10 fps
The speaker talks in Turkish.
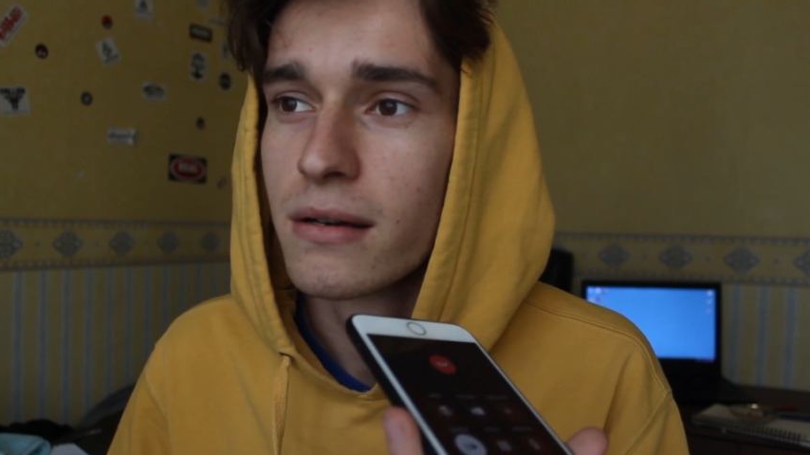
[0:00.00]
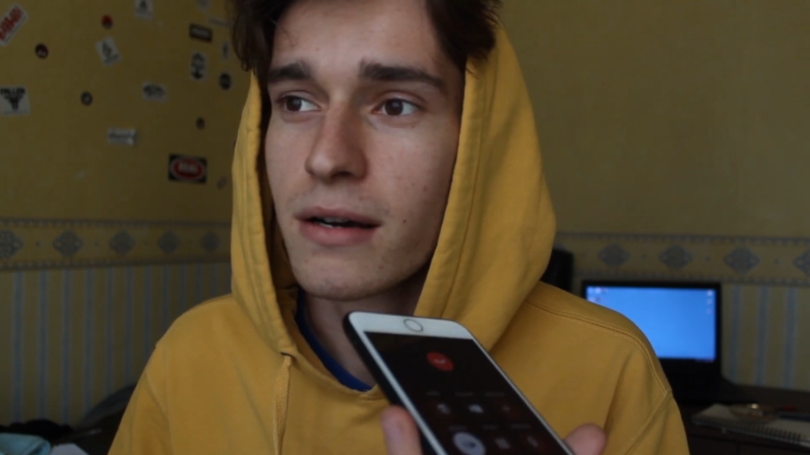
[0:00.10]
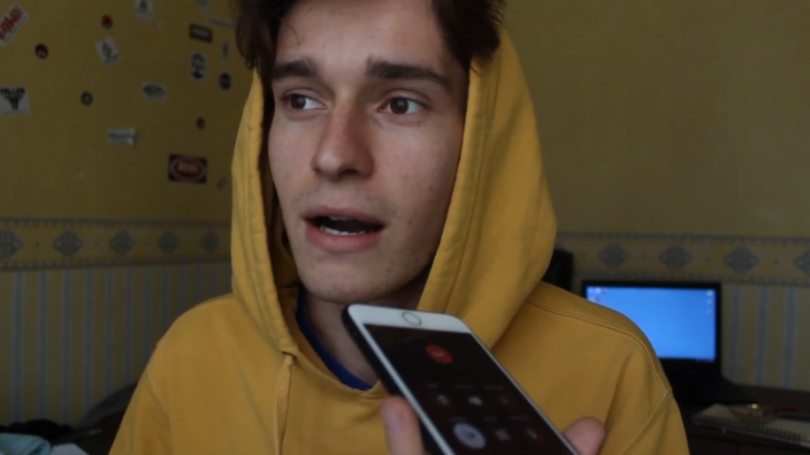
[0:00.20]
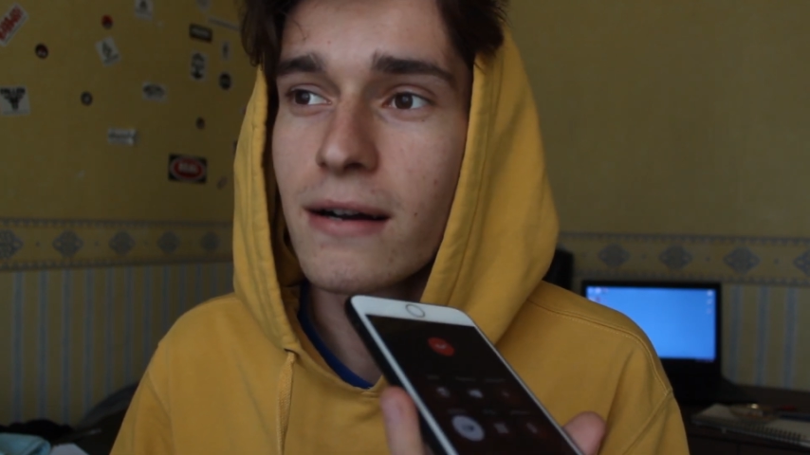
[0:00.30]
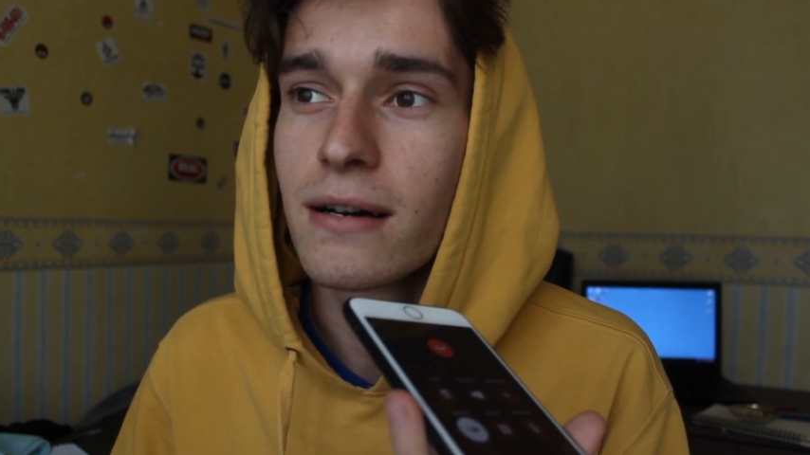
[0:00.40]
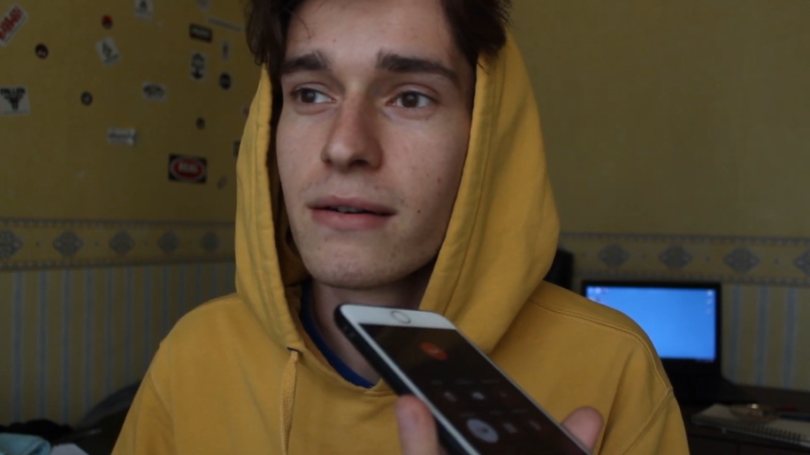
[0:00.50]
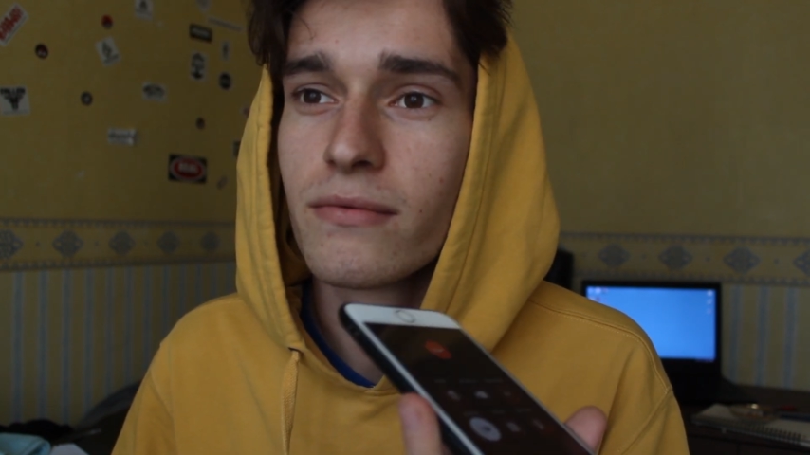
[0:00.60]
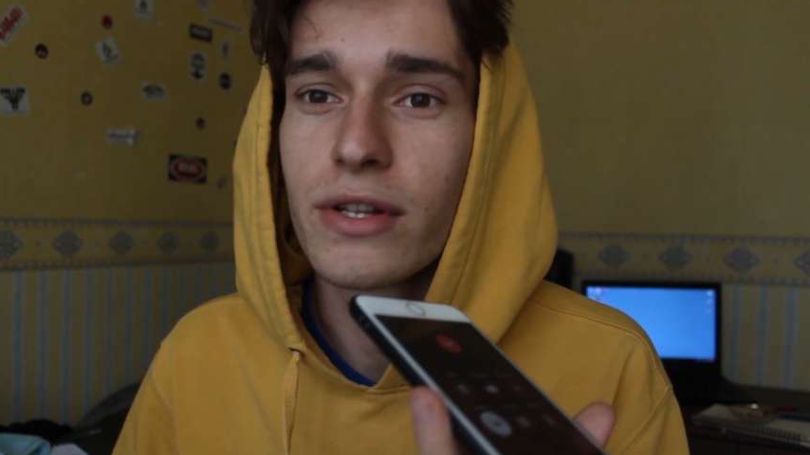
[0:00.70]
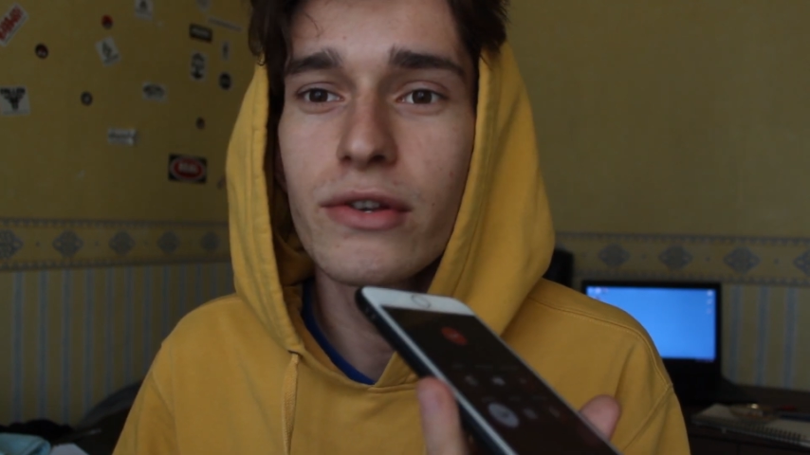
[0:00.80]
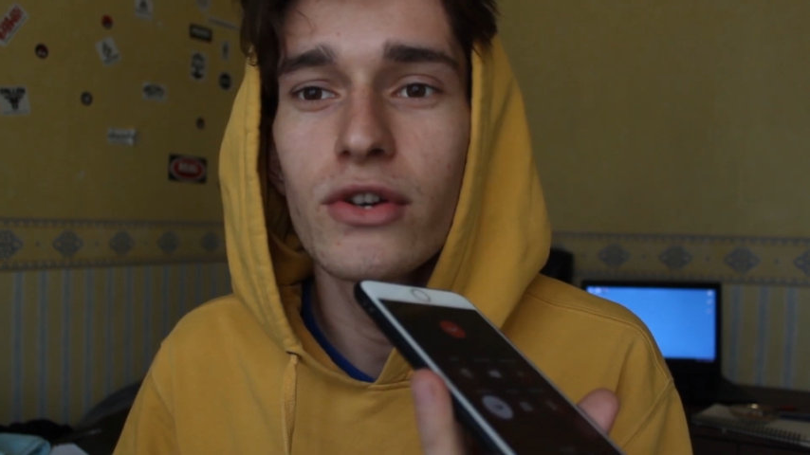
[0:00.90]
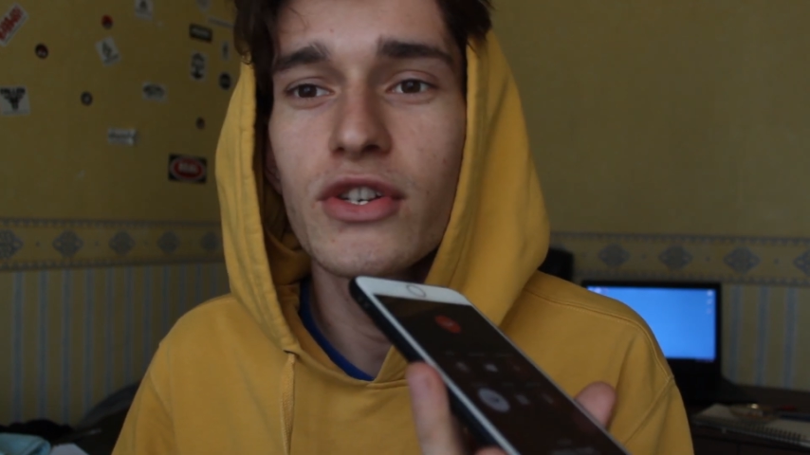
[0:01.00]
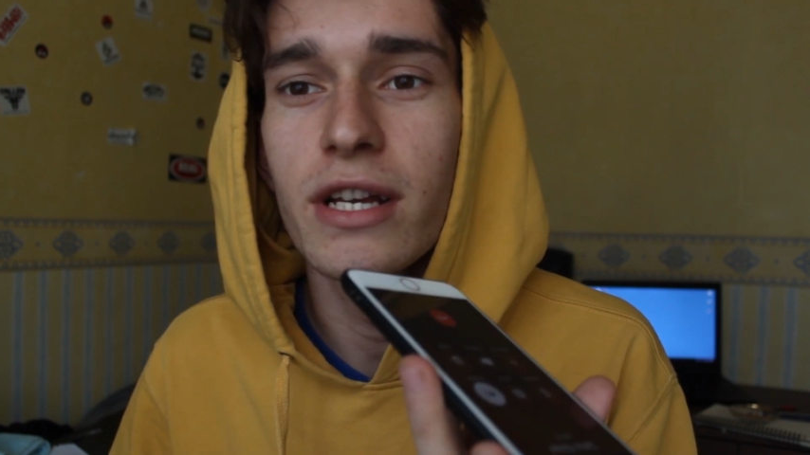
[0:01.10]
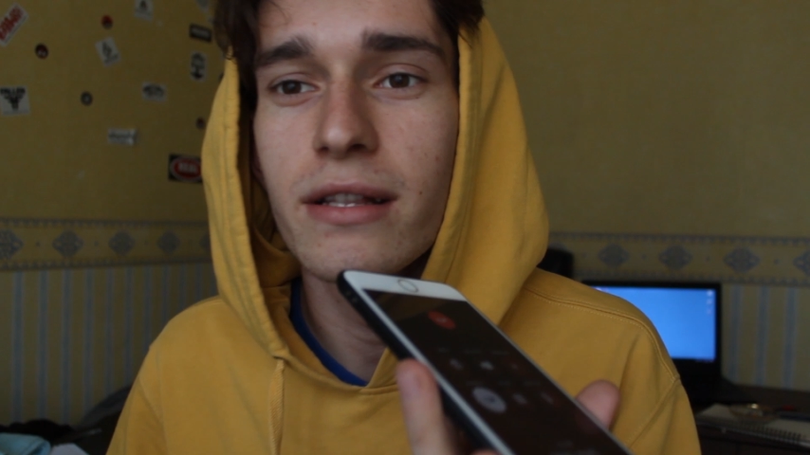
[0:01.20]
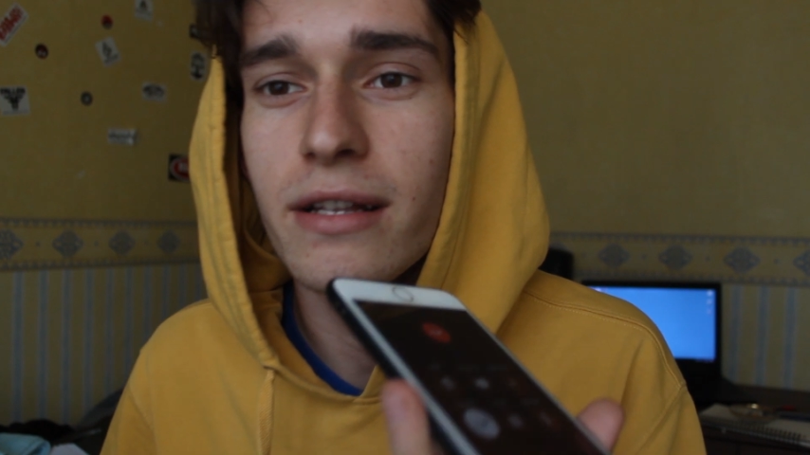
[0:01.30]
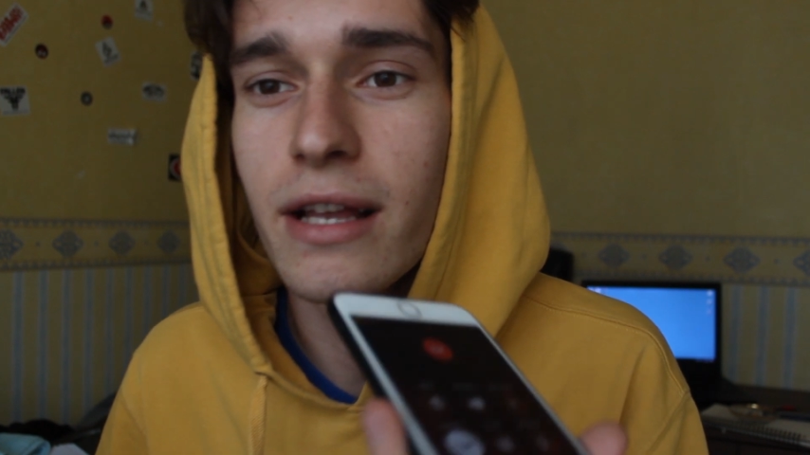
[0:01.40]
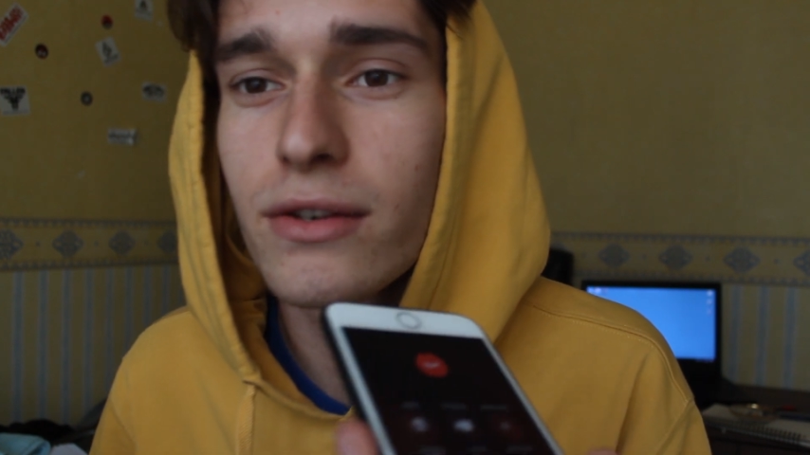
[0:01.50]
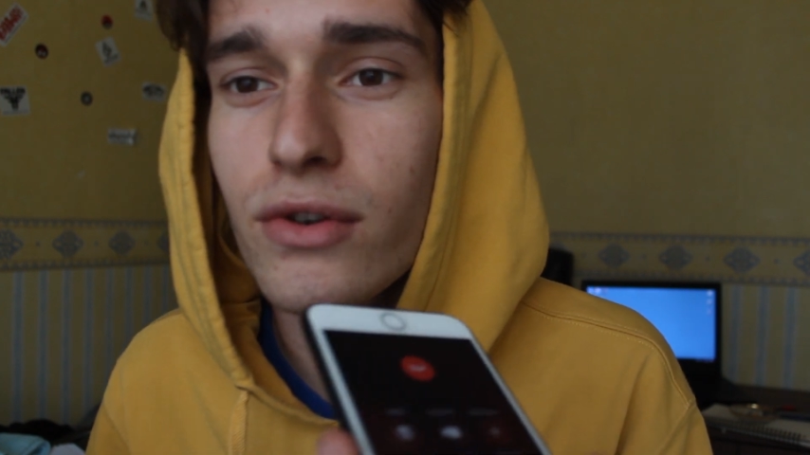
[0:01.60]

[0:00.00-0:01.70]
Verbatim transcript: Kanka videoyu çektikten